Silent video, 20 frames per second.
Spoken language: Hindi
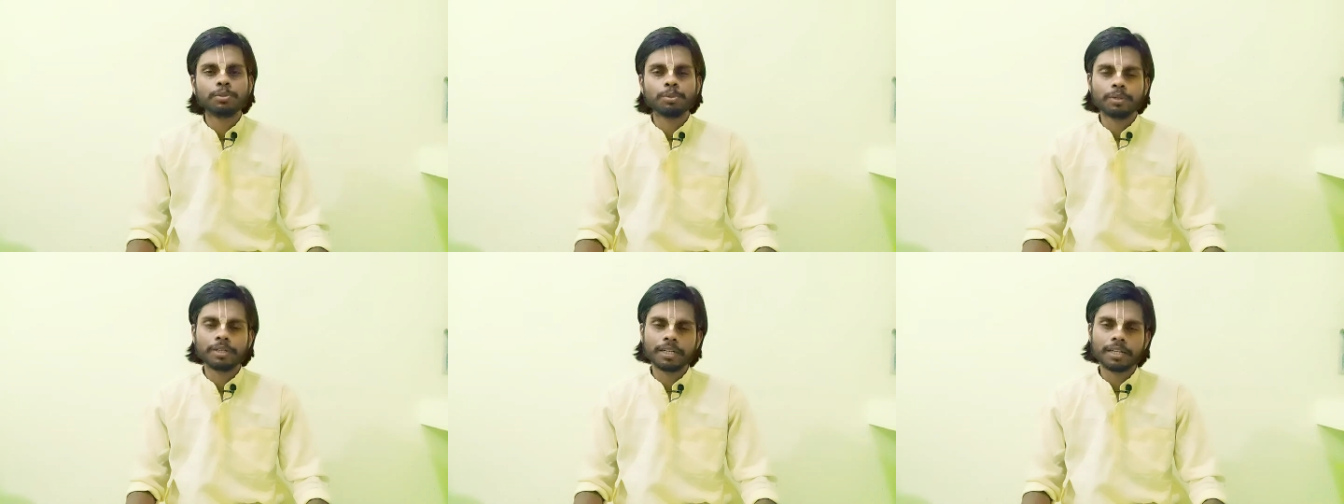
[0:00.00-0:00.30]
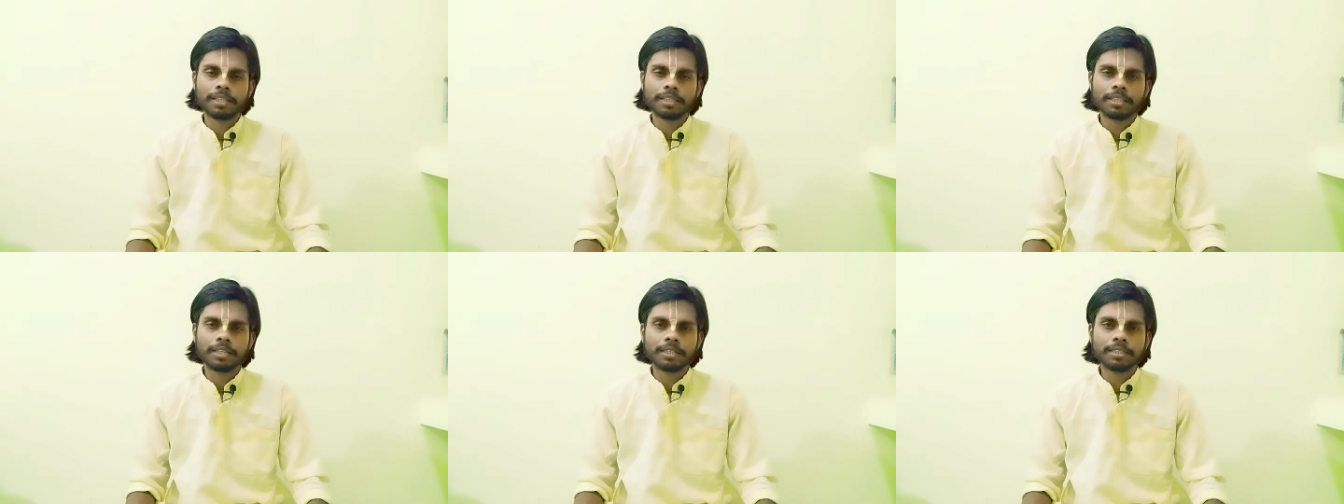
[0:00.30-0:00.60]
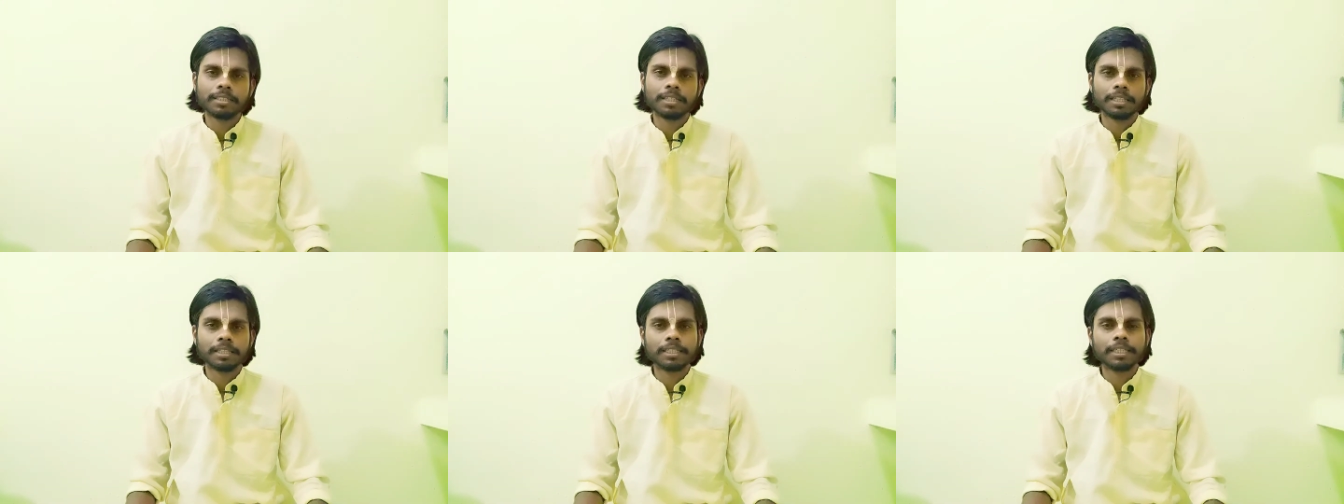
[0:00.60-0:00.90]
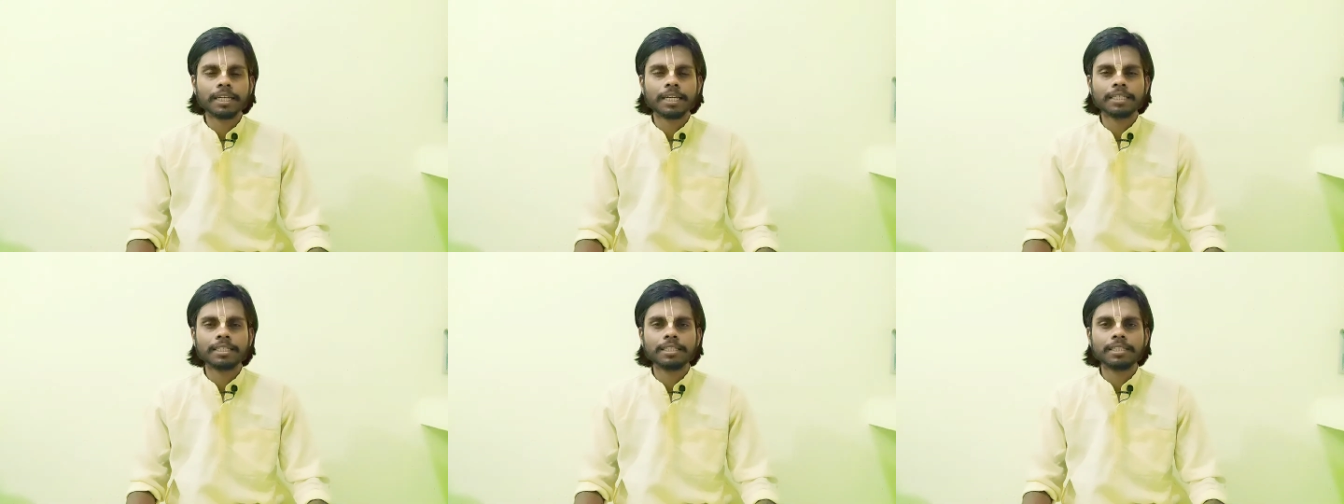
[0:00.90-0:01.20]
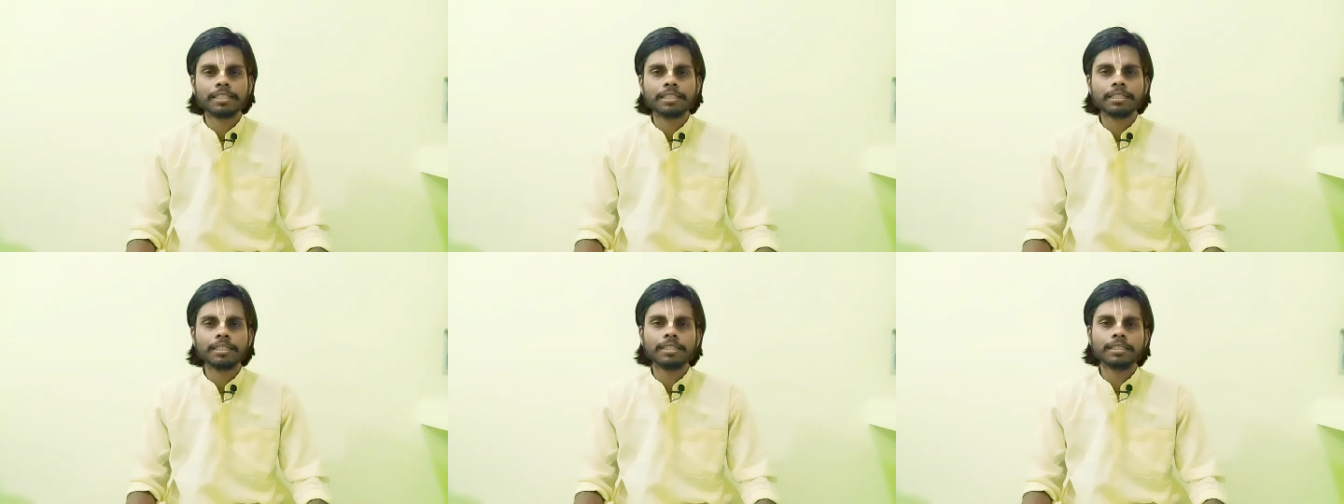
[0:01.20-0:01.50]
जो निरंतर जलती
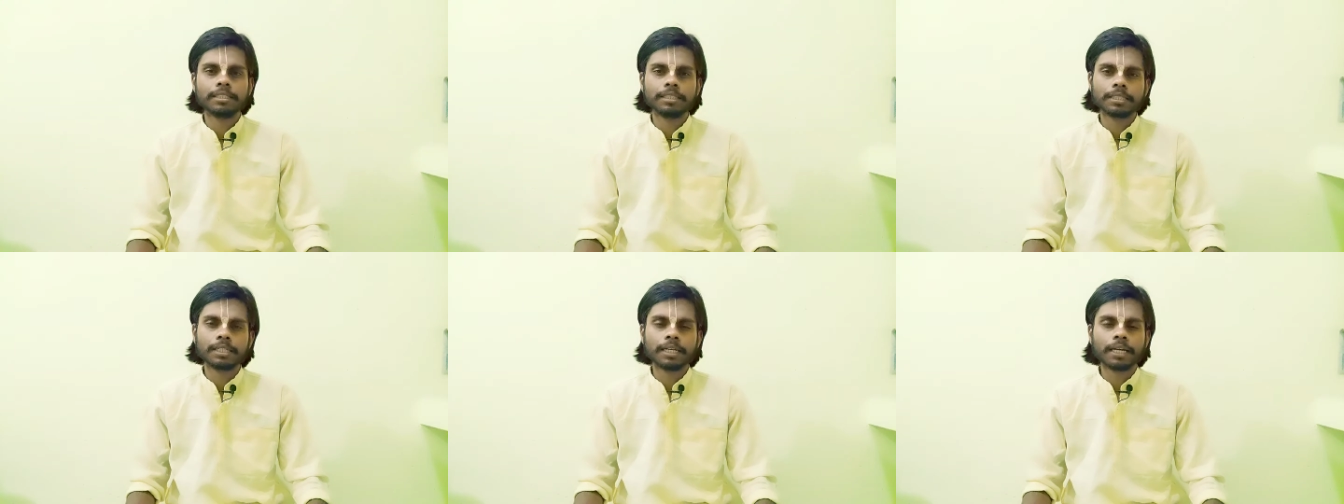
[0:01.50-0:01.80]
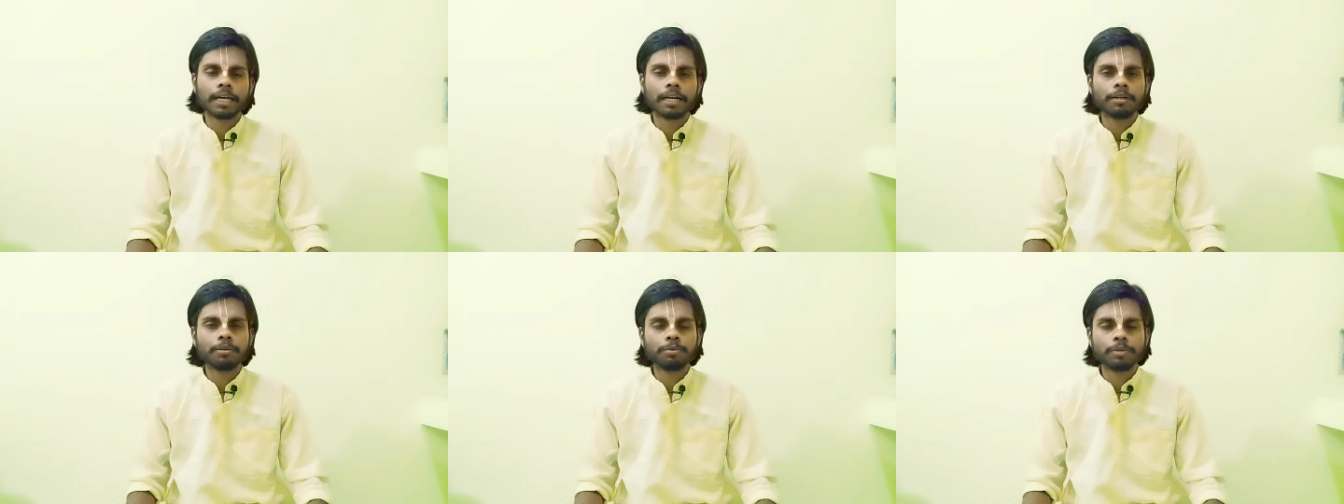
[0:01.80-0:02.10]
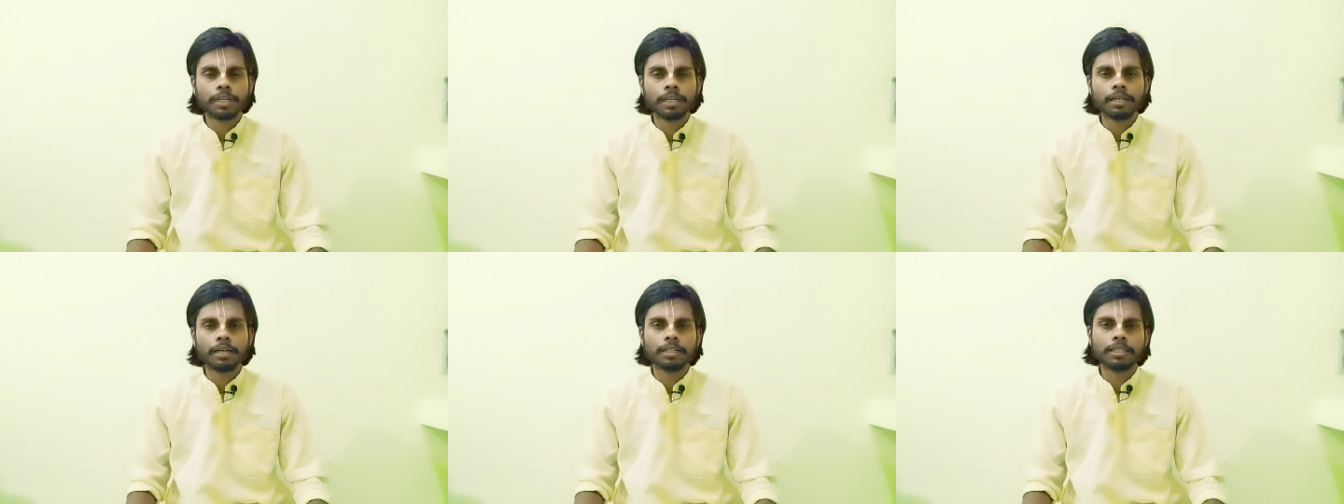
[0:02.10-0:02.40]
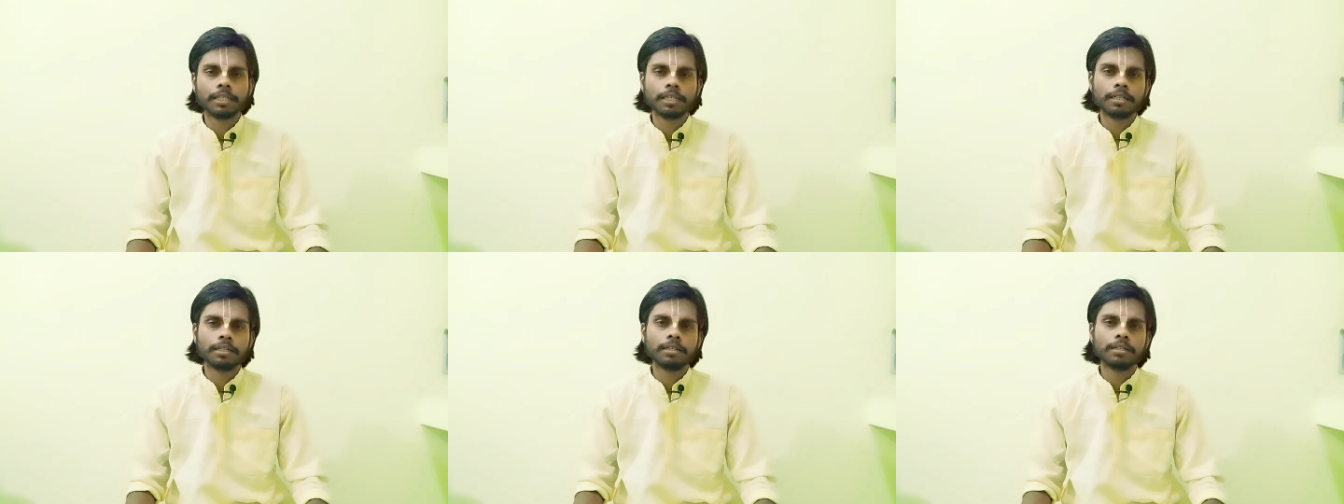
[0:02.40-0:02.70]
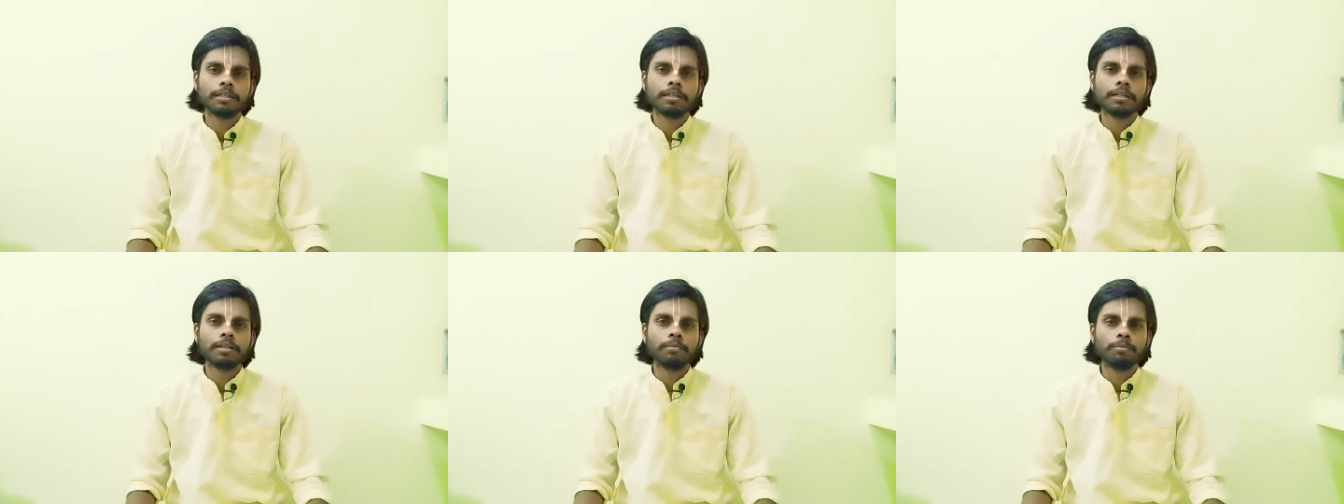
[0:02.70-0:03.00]
रहती थी जिसके कारण उन्हें अधिक